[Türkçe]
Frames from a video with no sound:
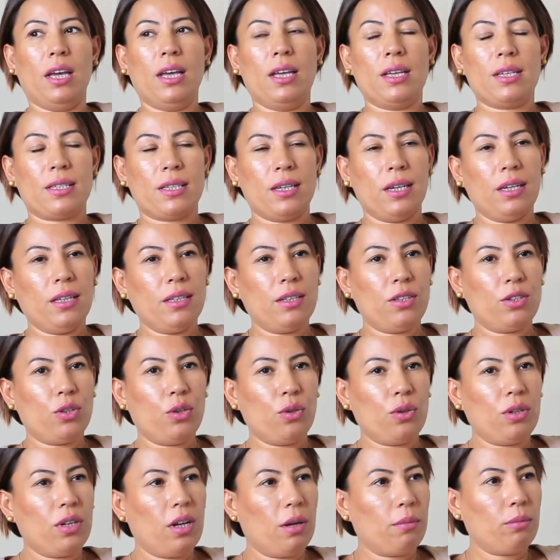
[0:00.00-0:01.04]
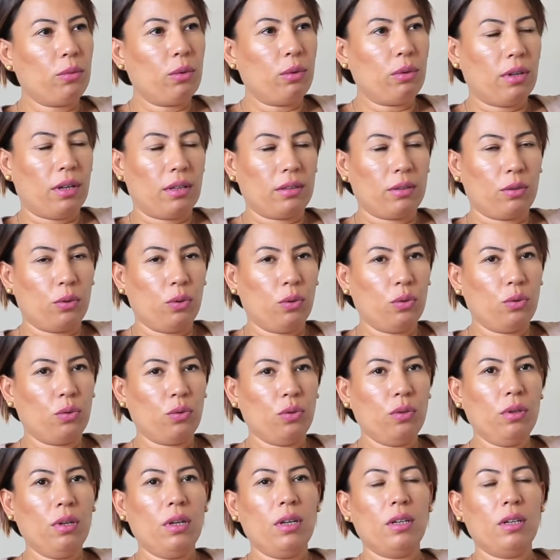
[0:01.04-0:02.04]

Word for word: Sadece önemli olan konu